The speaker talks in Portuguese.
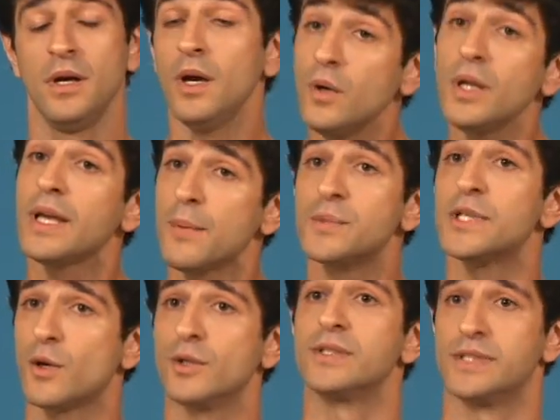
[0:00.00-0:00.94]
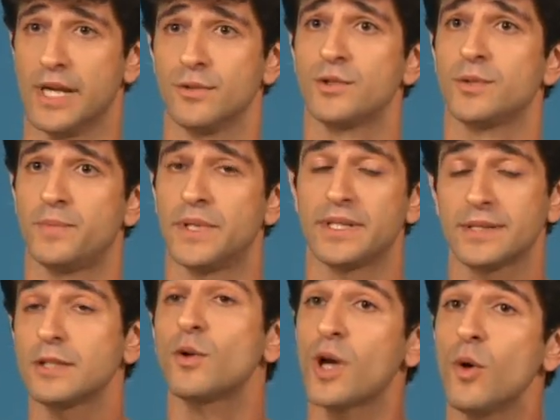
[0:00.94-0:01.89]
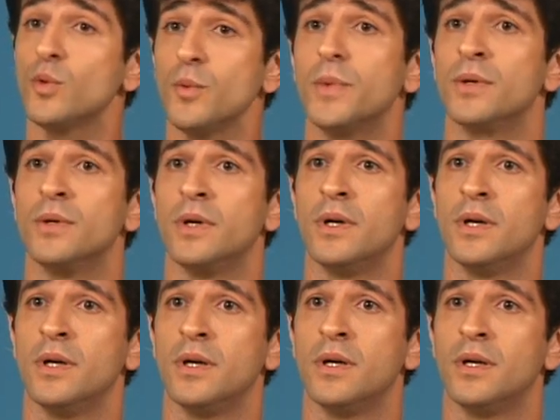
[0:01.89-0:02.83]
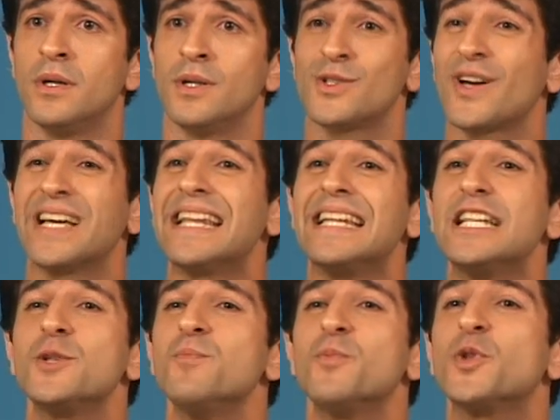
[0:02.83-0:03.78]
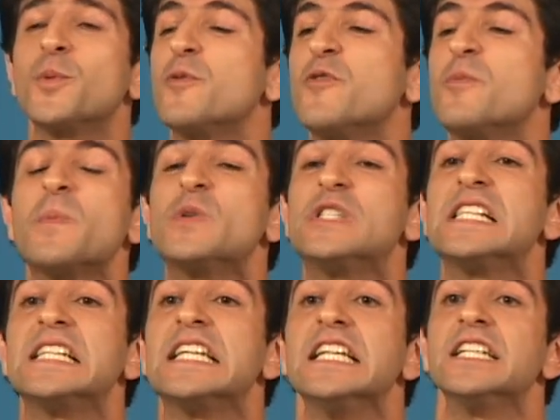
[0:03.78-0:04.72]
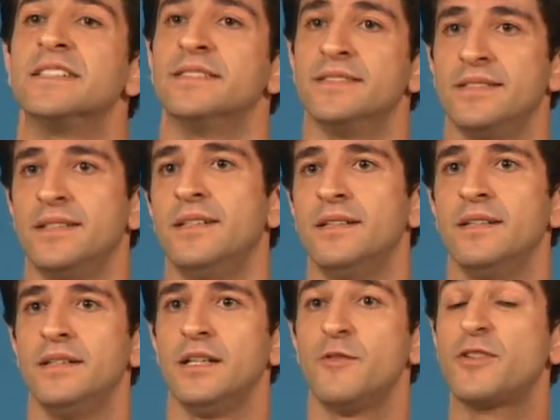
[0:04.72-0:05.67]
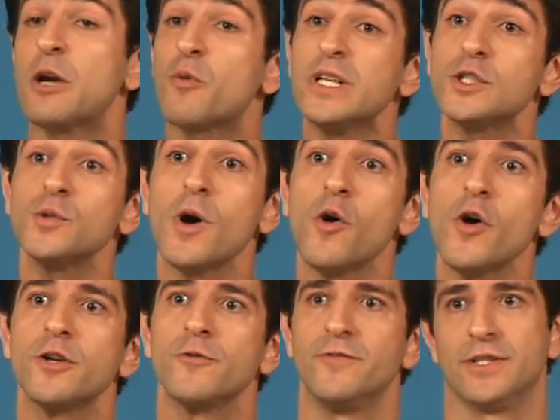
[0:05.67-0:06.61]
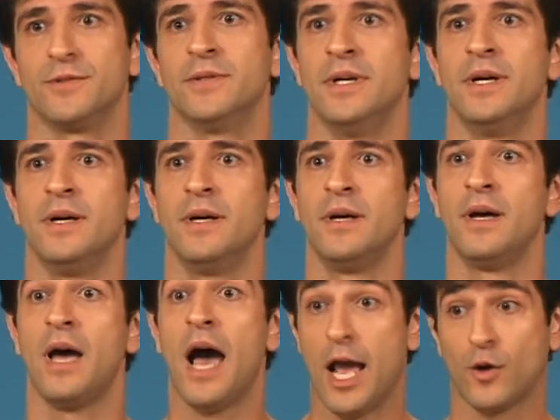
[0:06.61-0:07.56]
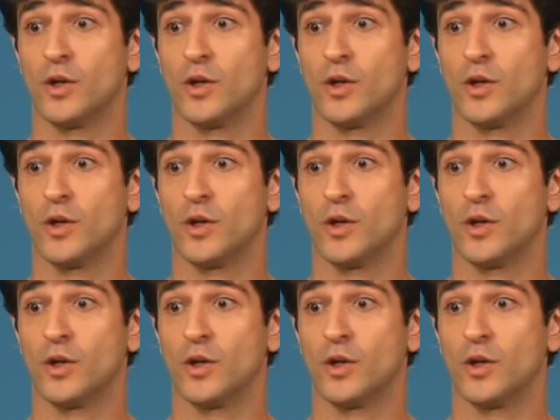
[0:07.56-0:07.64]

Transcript: Eu liguei pro 0800 para tentar trocar o número. Só que a atendente me botou pra ouvir uma musiquinha. Eu fiquei quase uma hora ouvindo. Aí